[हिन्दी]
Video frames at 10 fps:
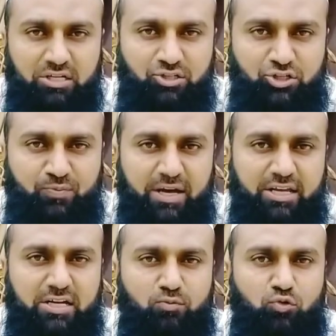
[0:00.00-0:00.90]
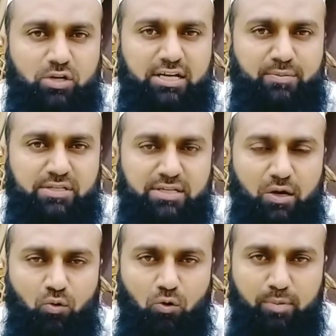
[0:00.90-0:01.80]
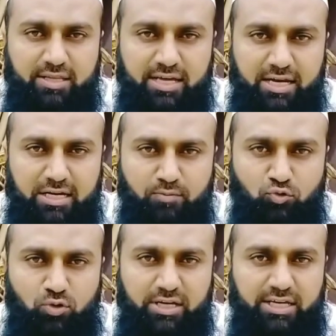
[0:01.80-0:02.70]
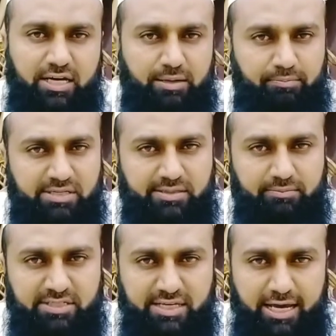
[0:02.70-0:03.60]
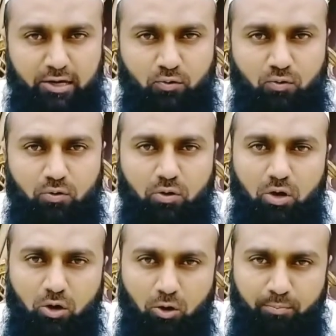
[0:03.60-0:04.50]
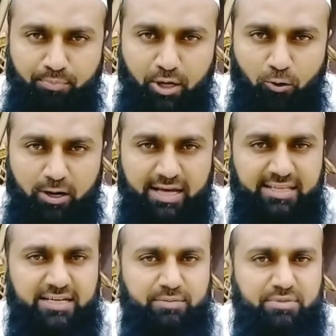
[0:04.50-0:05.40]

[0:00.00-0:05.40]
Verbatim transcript: जिसमानी कमज़ोरी का मसला हो मर्दाना कमज़ोरी के मसाइल हों औलादी का